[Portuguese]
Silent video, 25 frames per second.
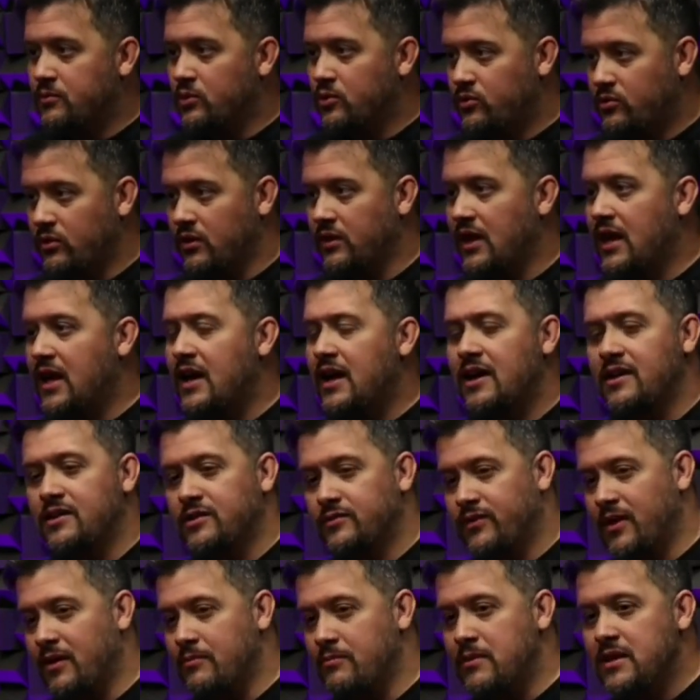
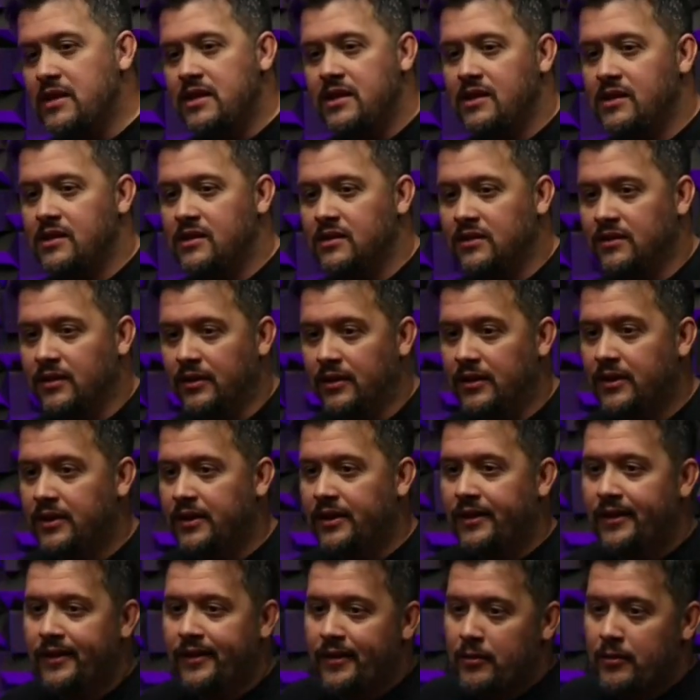emocionais, é. família, sim, sim